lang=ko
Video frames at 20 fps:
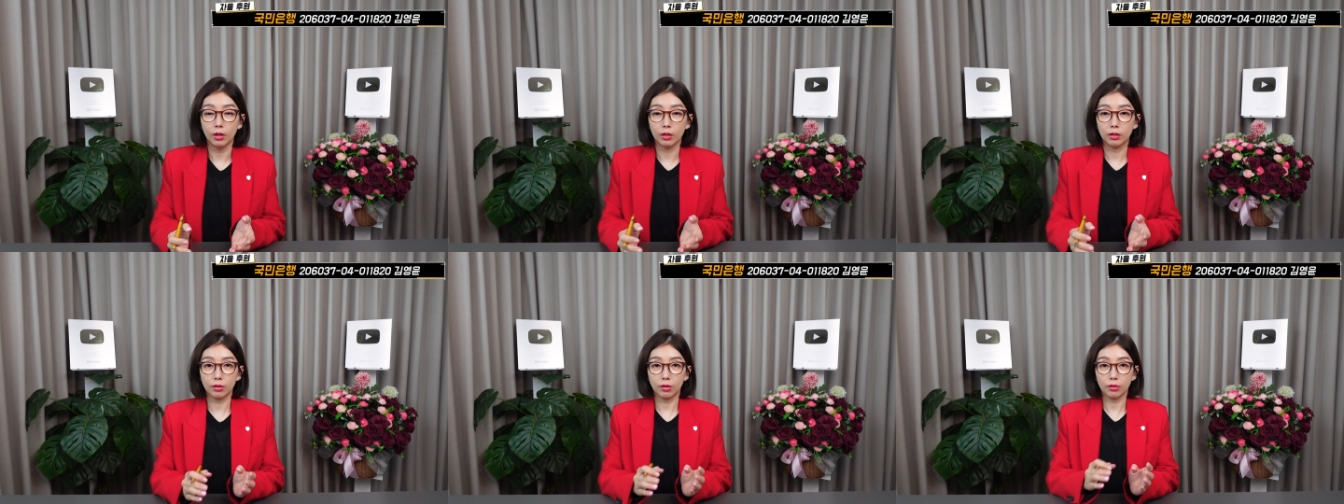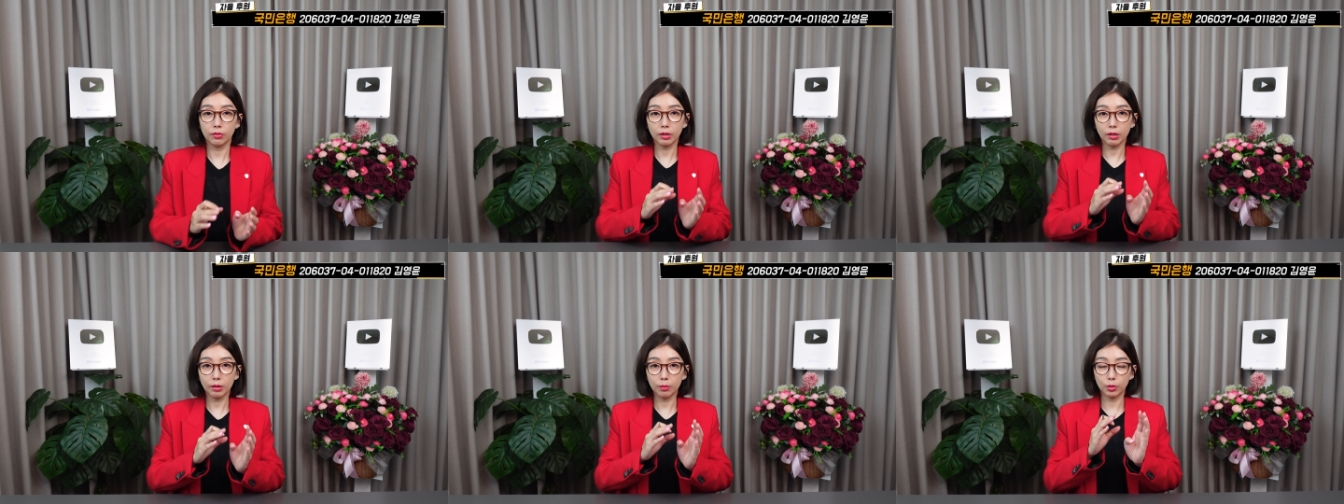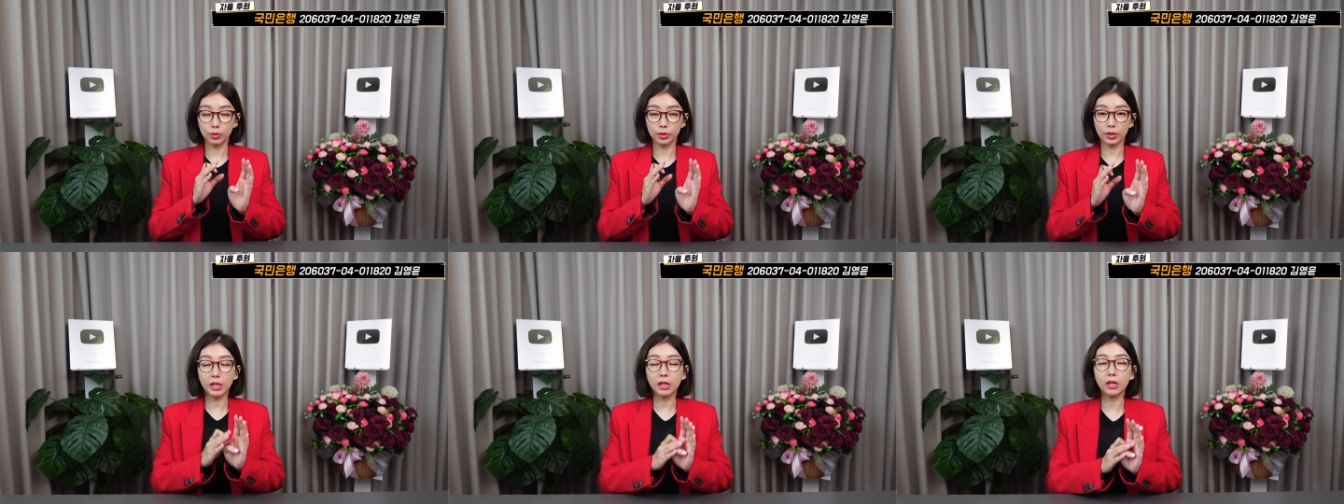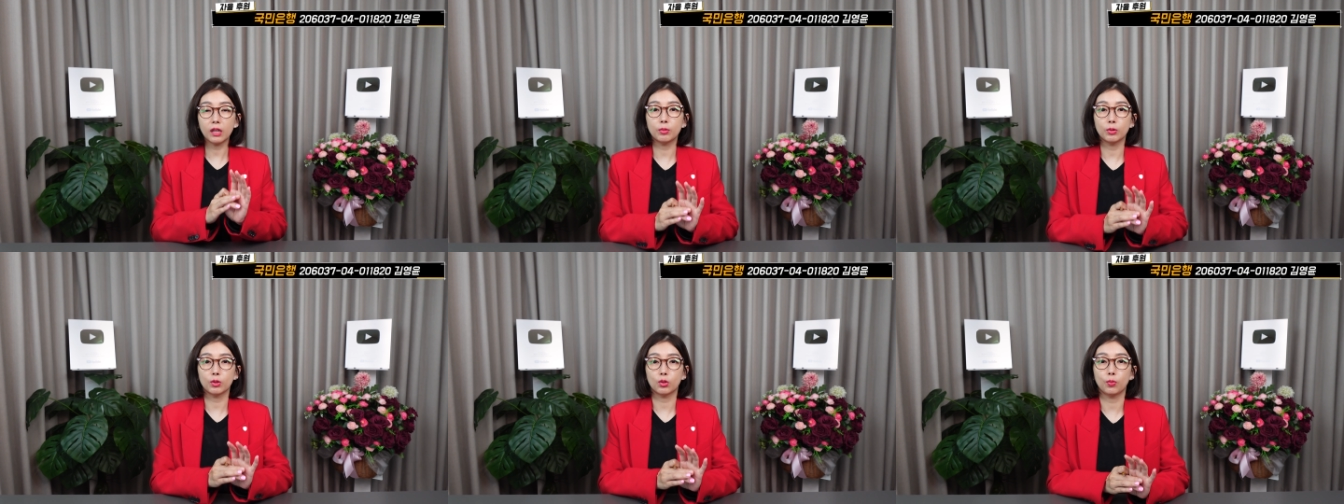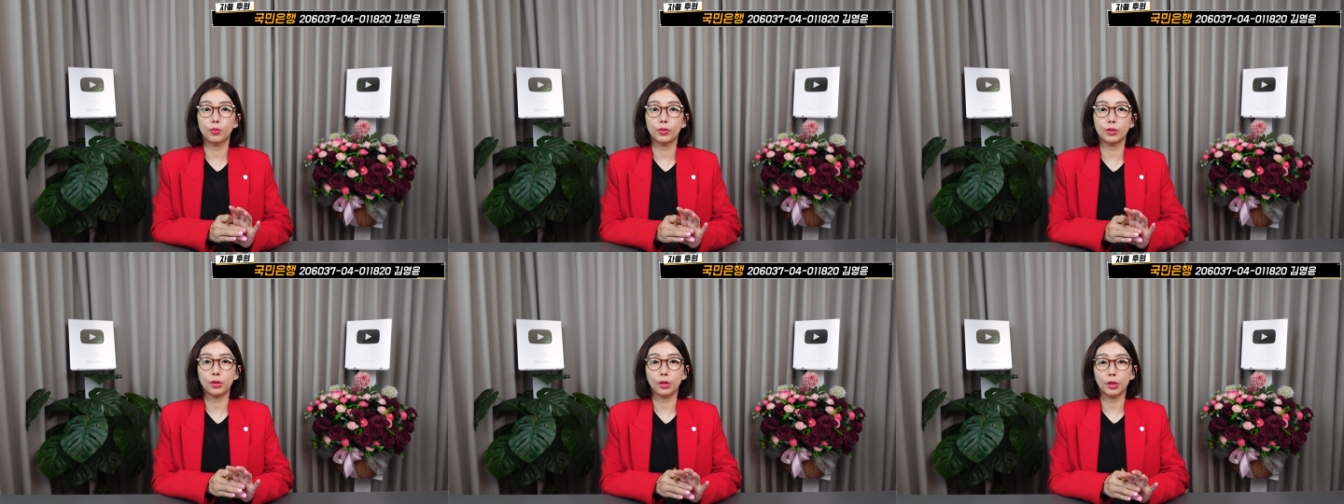그런데 뭐
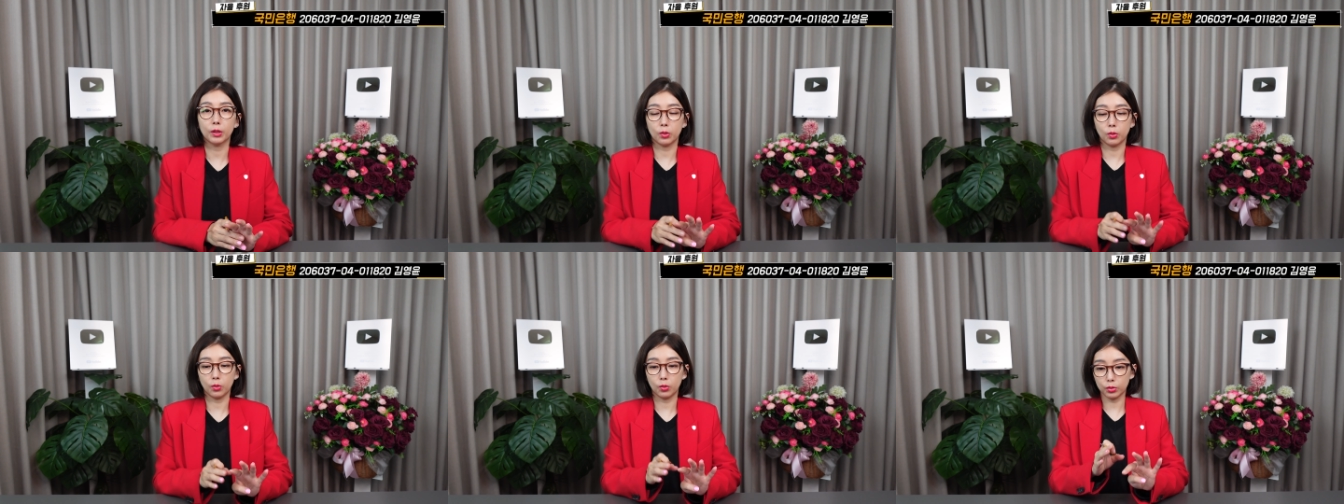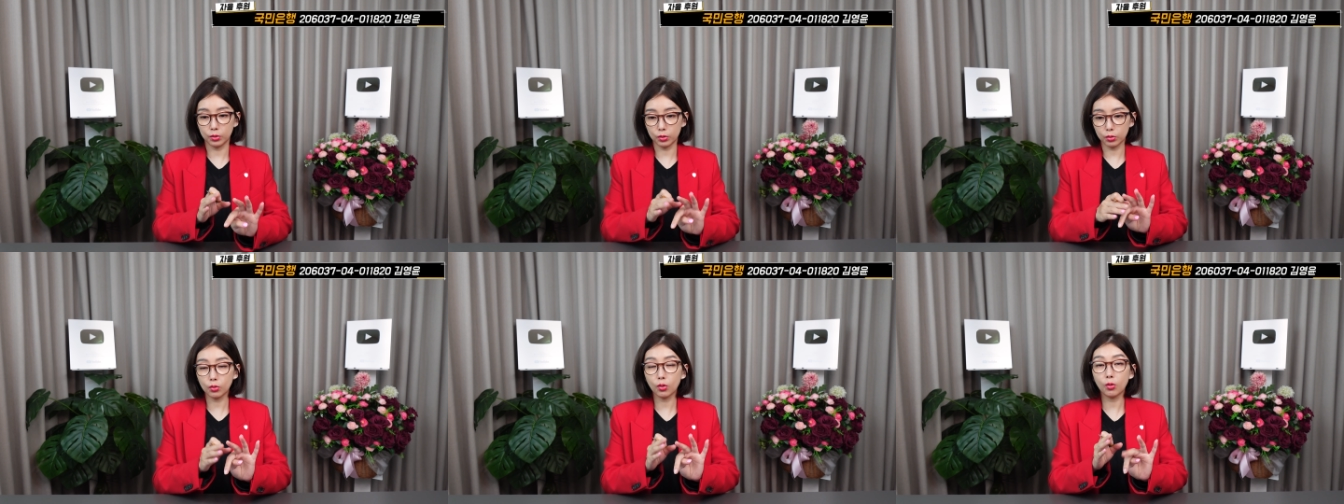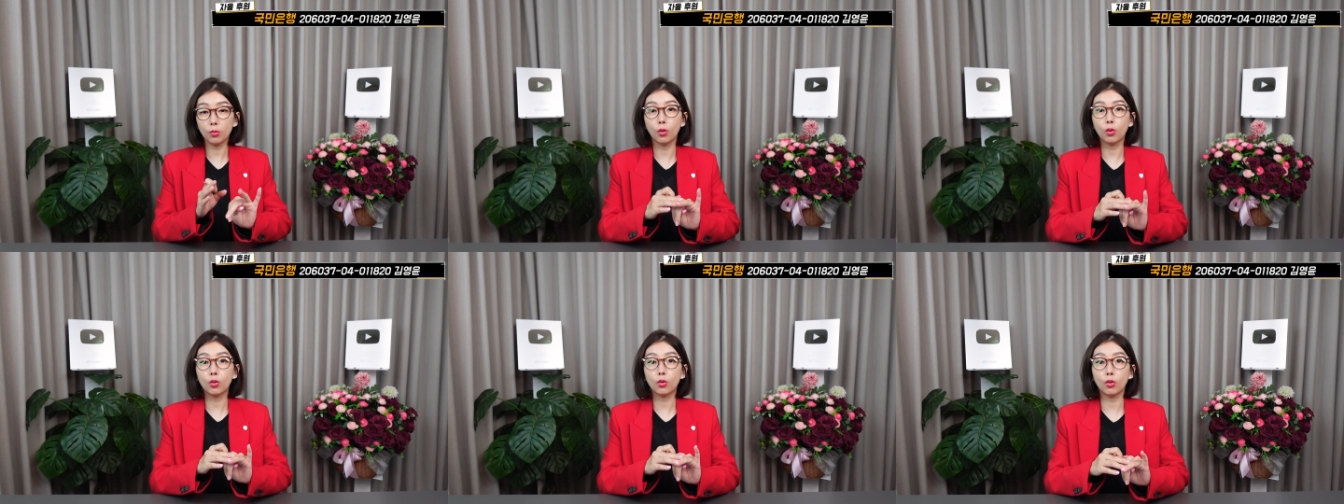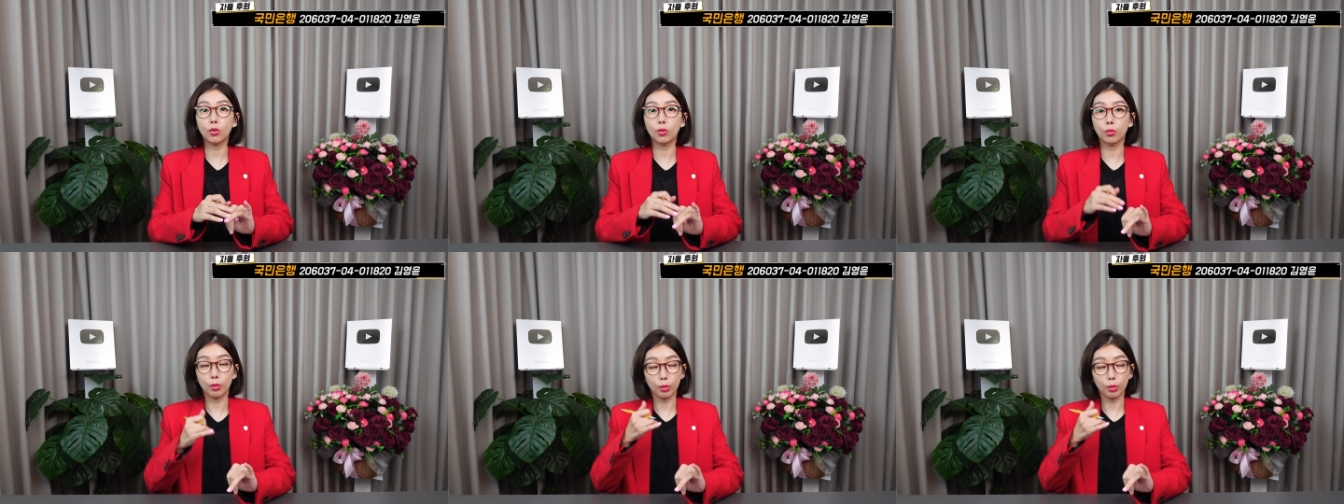생활비도 필요할 거고 쓰고 먹고